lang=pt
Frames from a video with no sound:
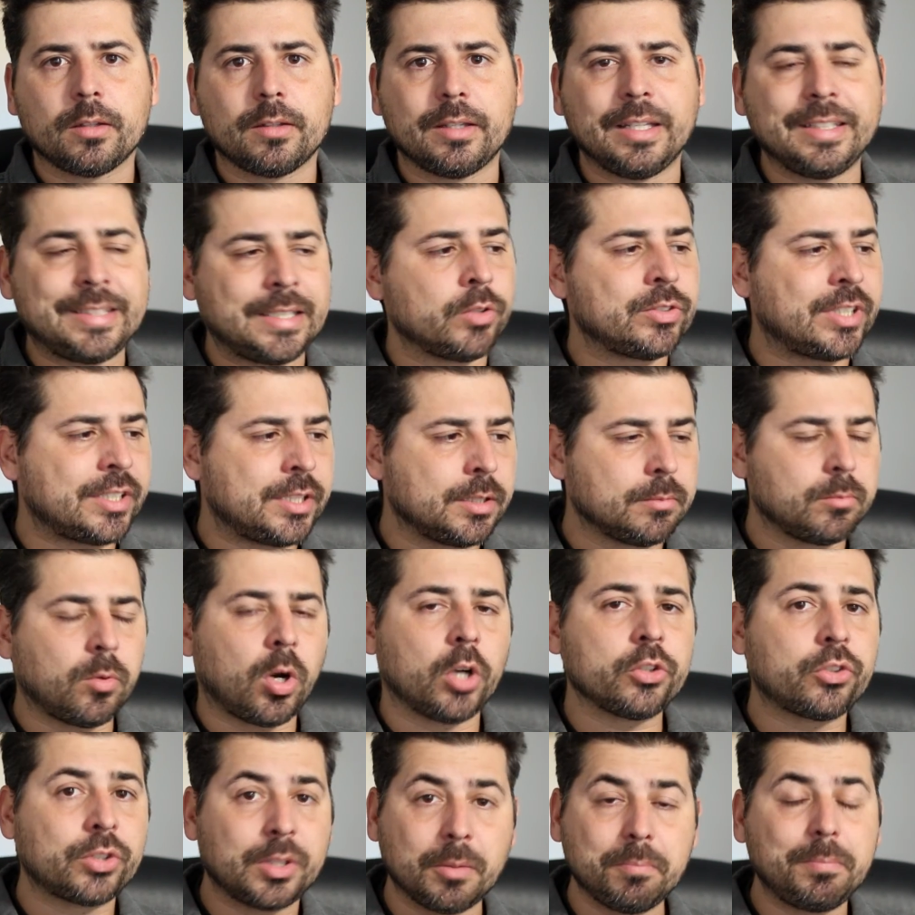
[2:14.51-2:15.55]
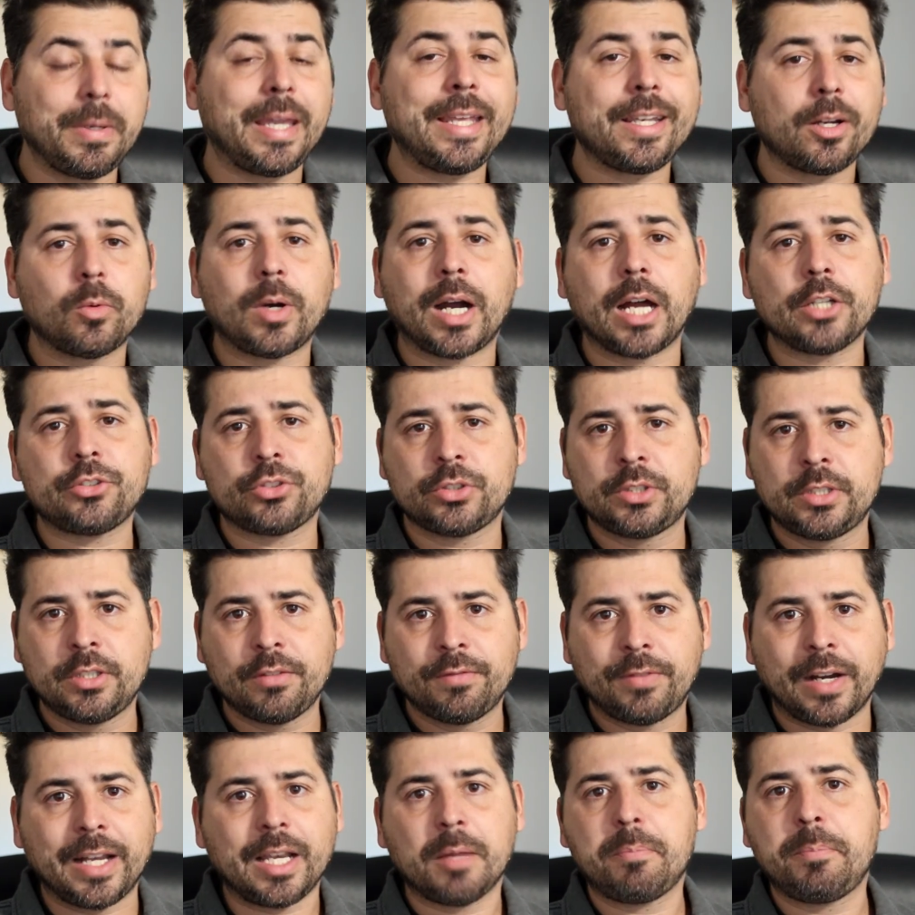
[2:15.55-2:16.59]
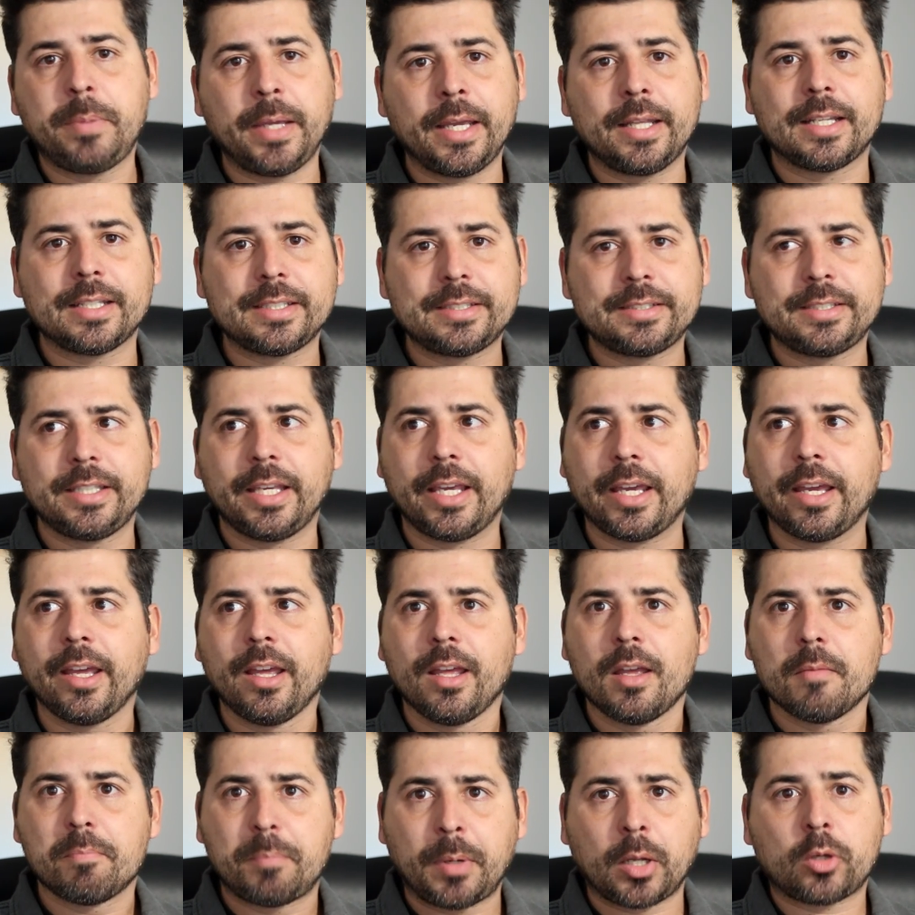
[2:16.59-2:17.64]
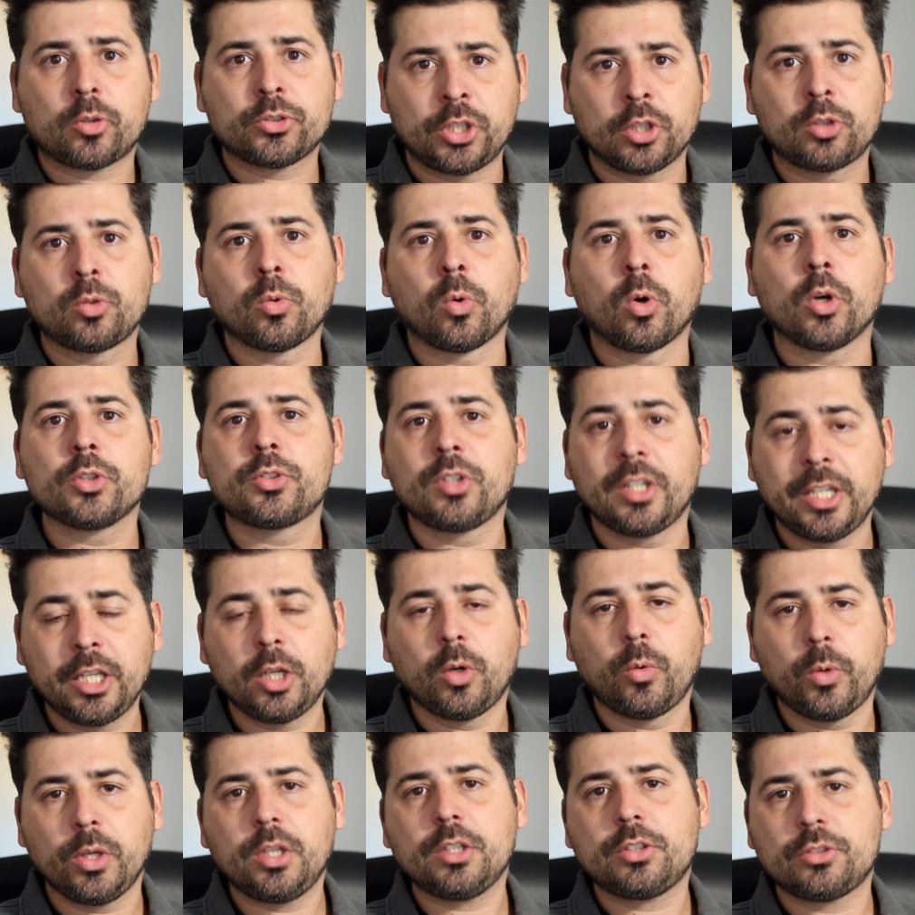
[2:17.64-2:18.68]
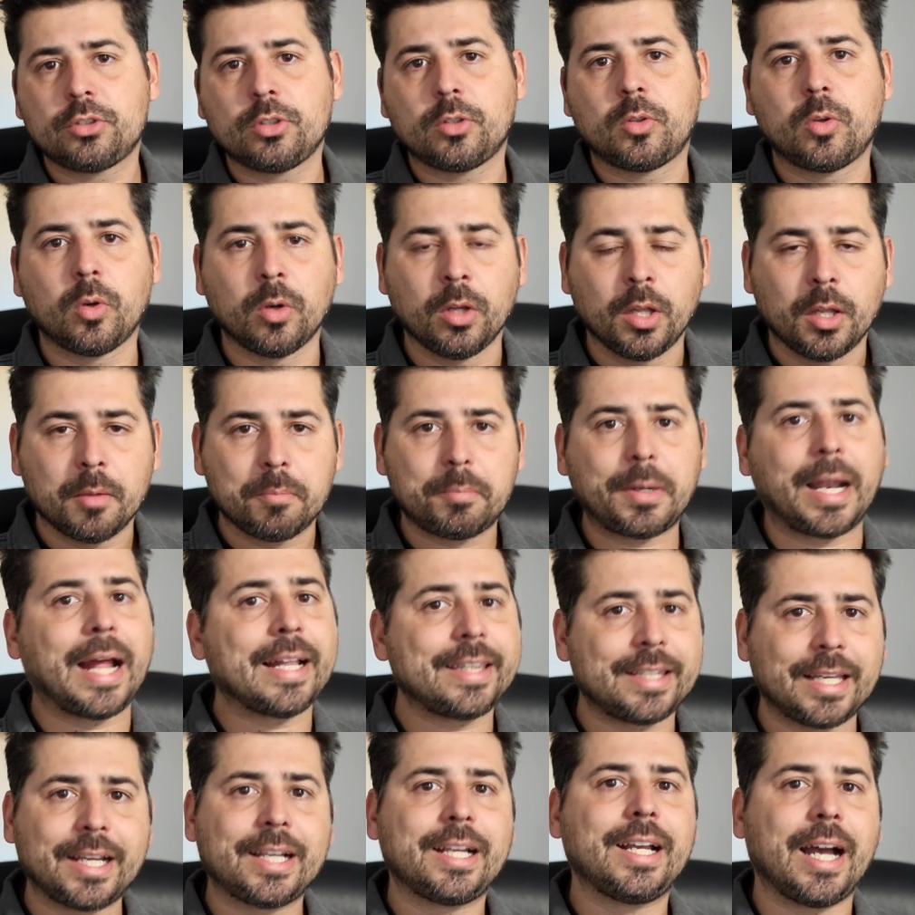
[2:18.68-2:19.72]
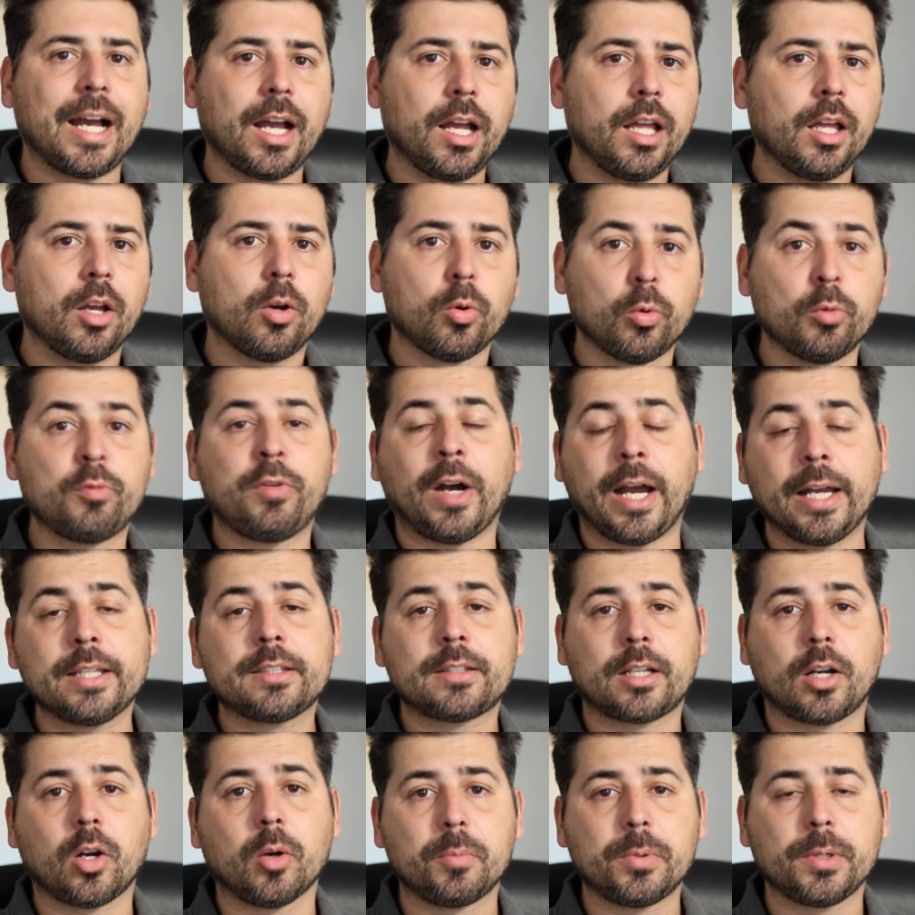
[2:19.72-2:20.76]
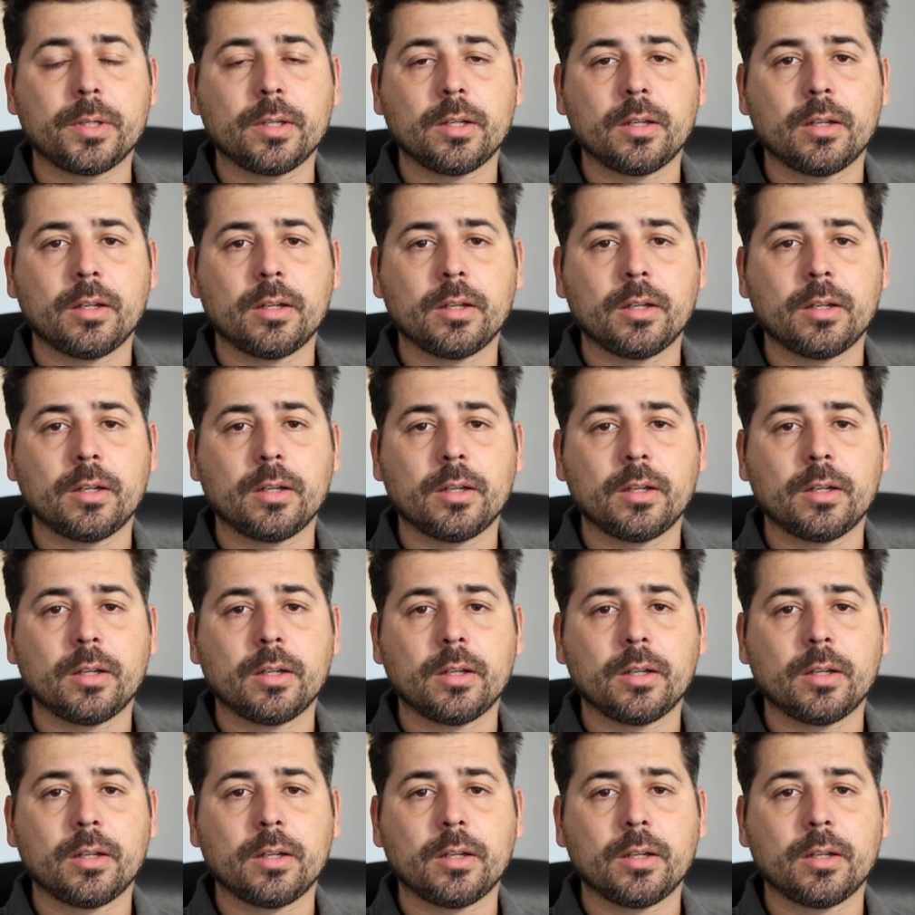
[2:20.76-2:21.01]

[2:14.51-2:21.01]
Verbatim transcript: Então, desse modo, também não acho que vale a pena ser preconceituoso linguístico para atacar o Weintraub.